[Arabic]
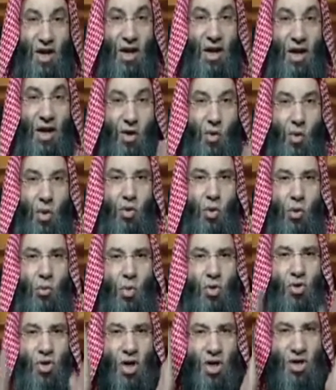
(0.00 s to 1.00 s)
لي اخوه
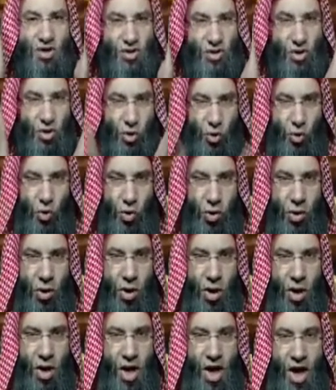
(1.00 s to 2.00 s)

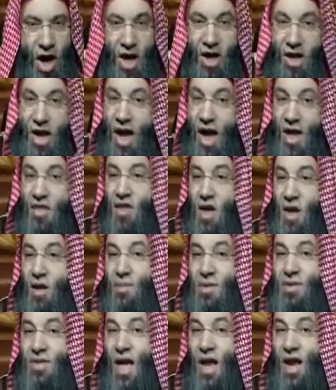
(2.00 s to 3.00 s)
متخصصون ان هذه
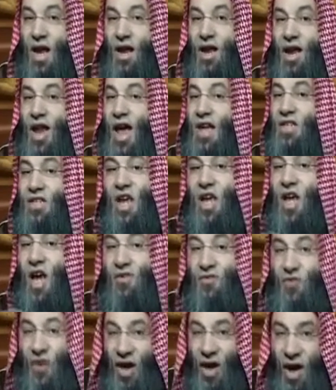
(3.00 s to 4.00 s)
المزارع لا
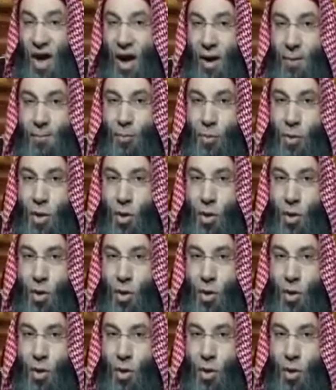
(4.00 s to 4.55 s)
شيء فيها